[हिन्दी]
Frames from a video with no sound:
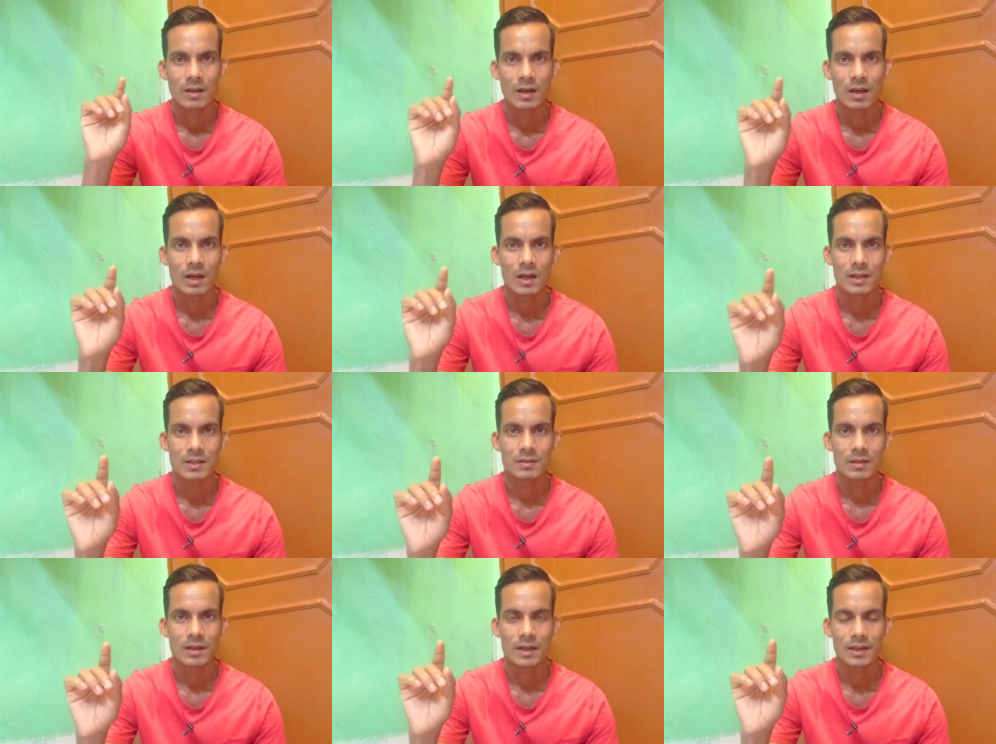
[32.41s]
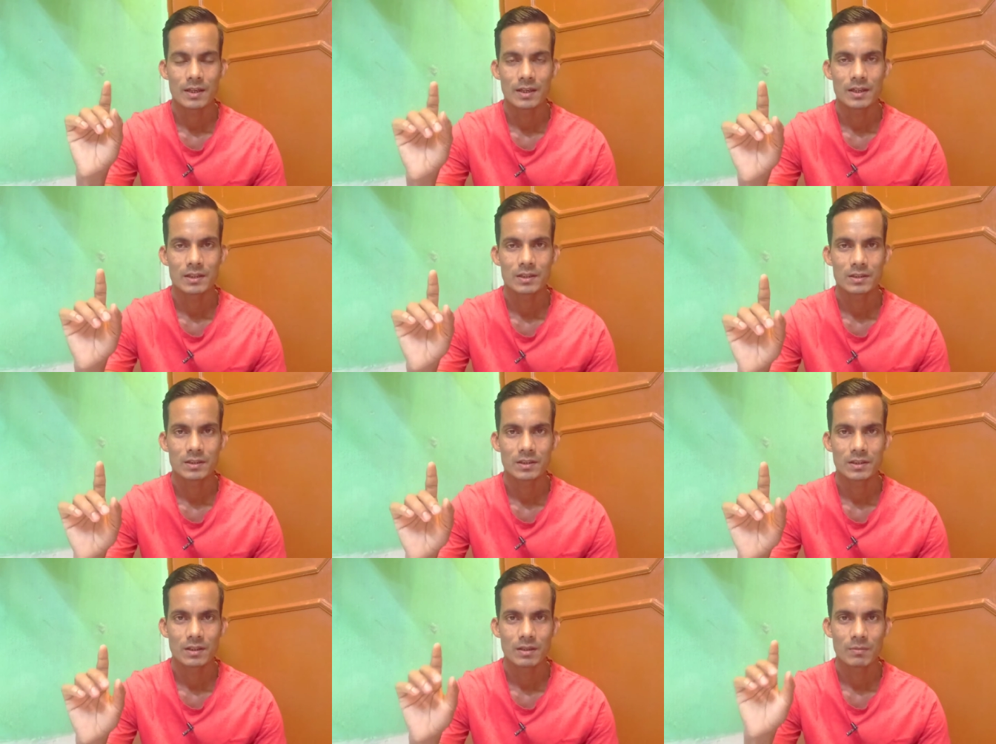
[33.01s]
हाई हाईलाइट
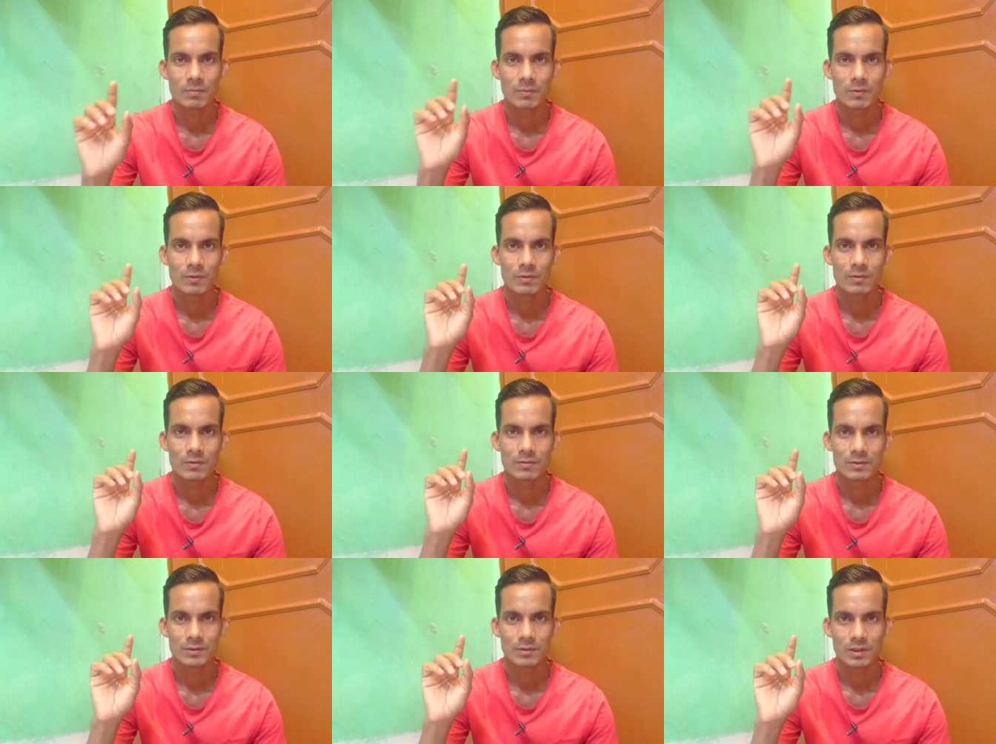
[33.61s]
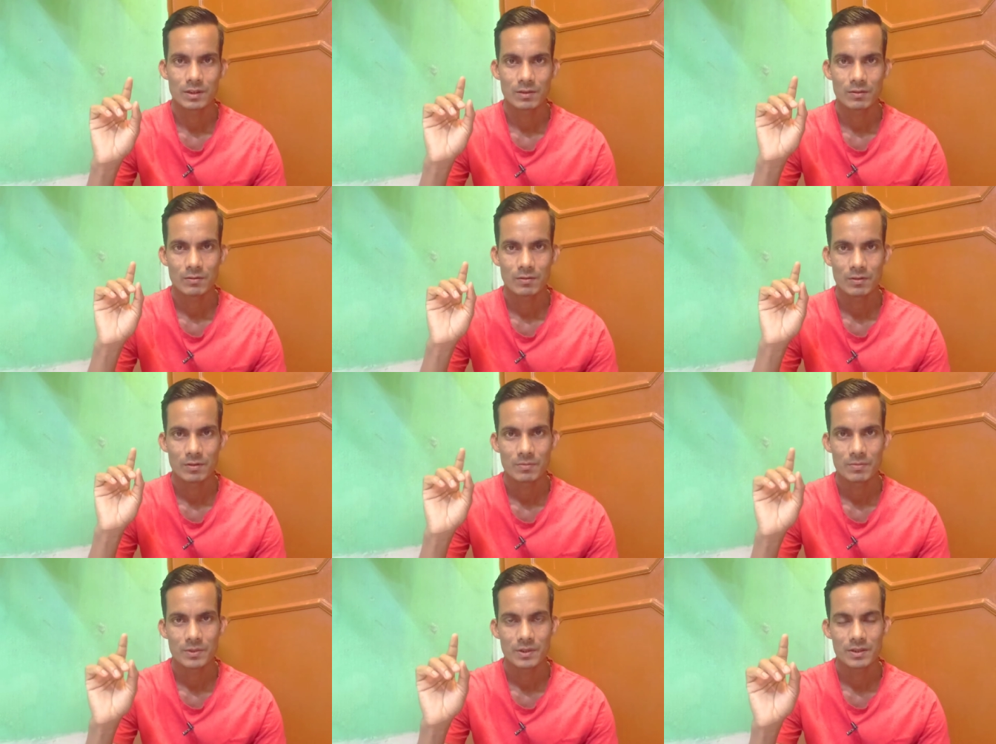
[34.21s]
करके आप लोग जो है
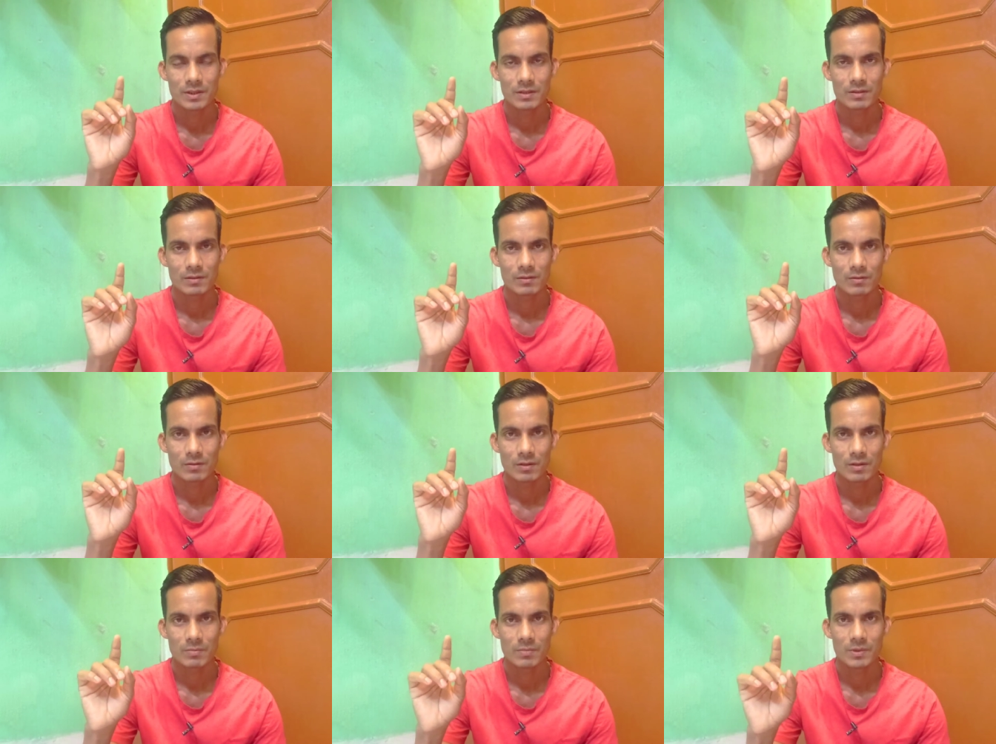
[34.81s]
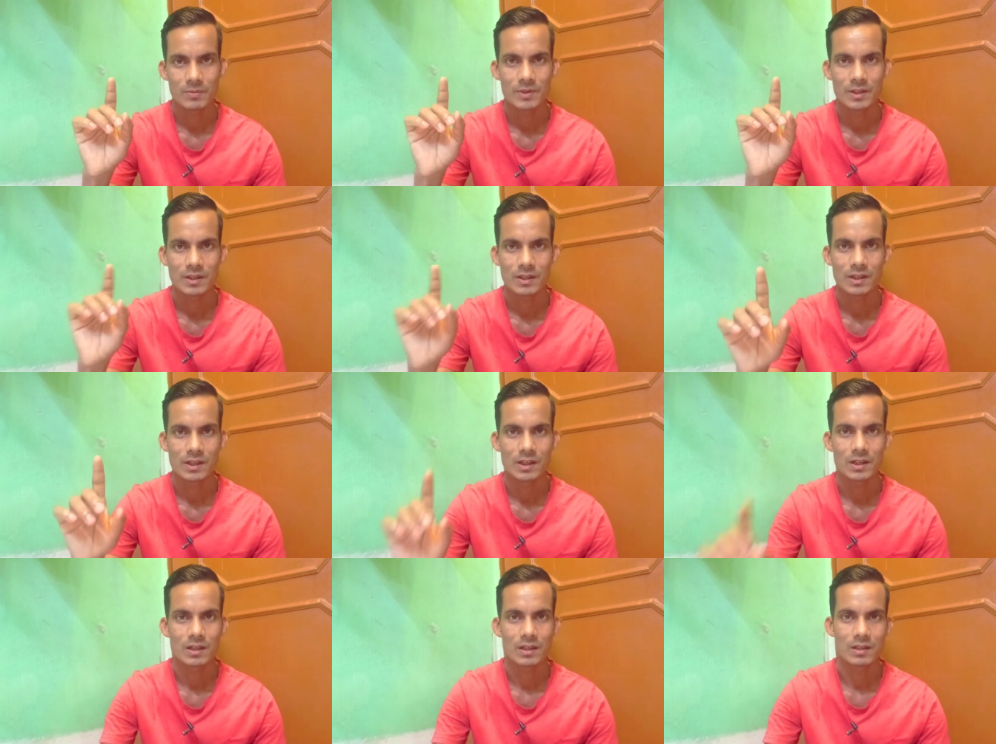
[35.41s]
कोई पे कोई पे भी
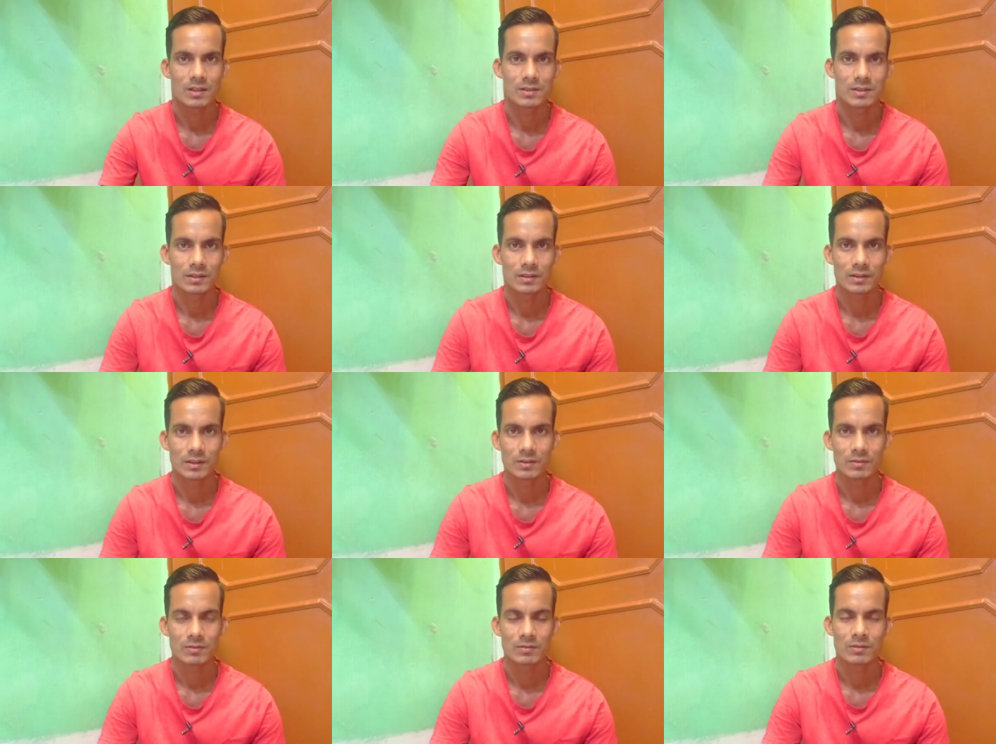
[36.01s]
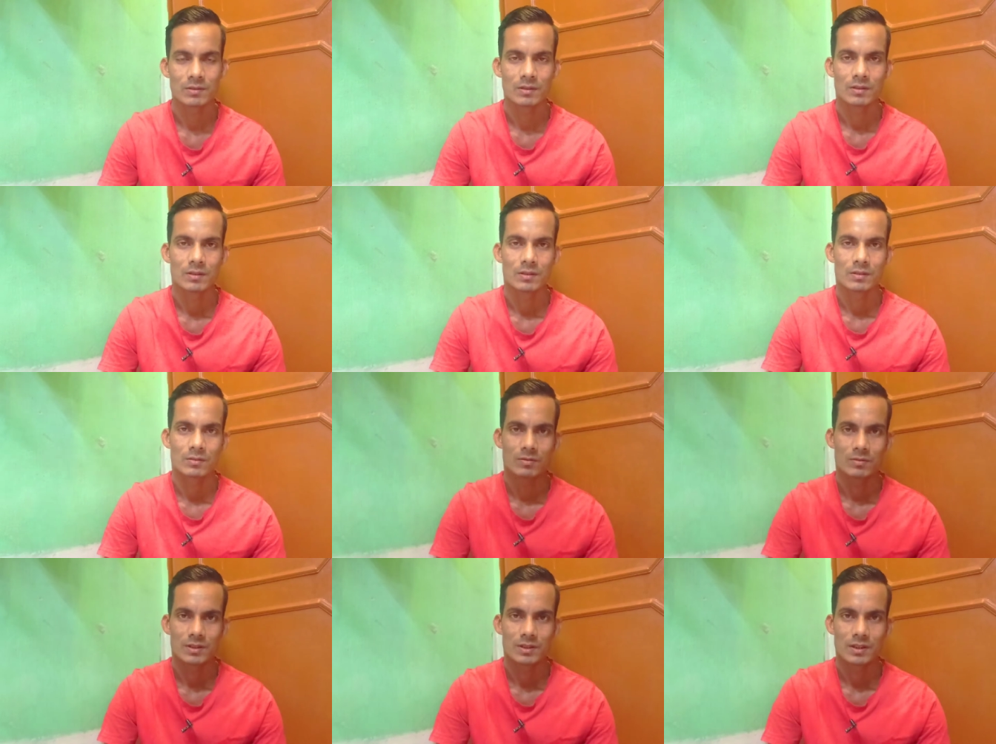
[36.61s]
क्लिक करा सकते हो
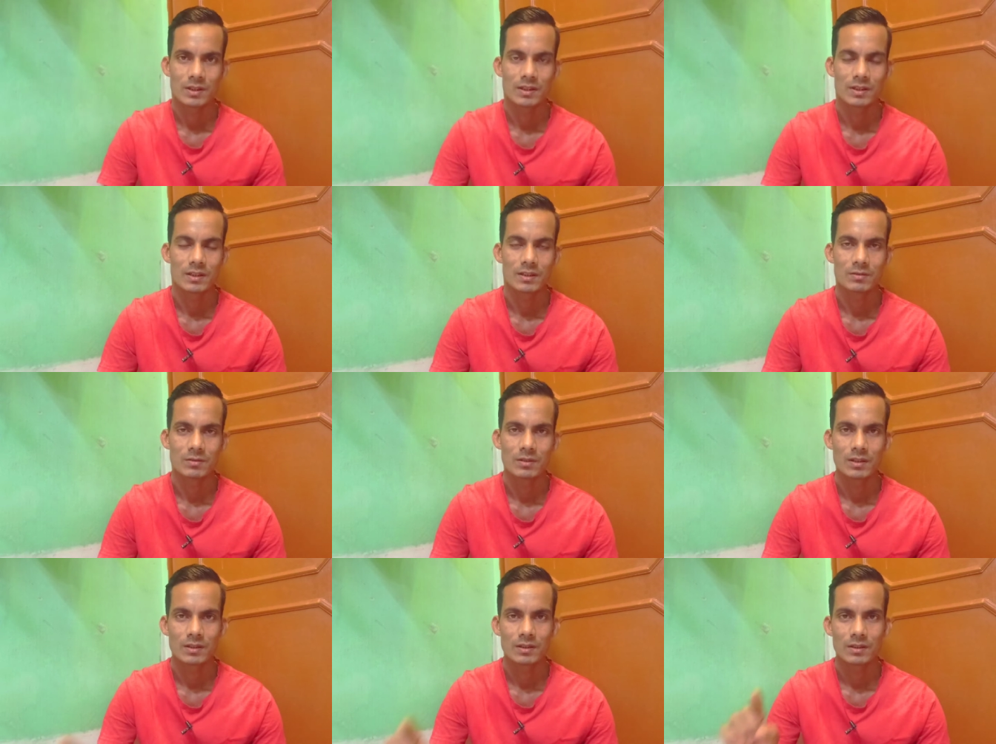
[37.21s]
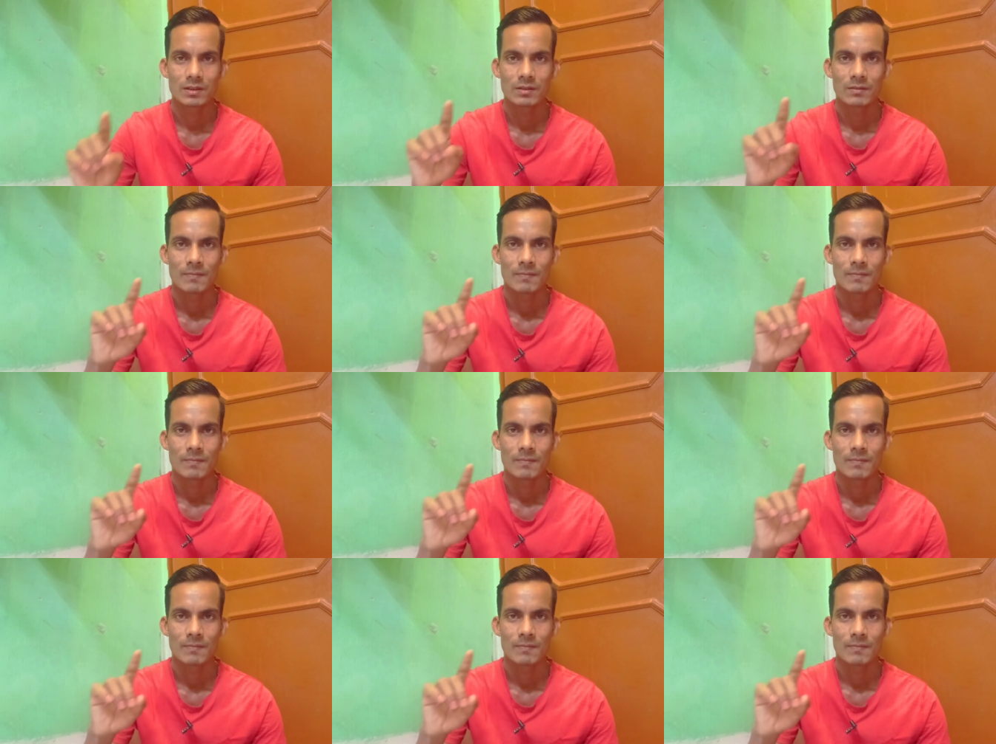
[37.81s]
तो इसके लिए जो है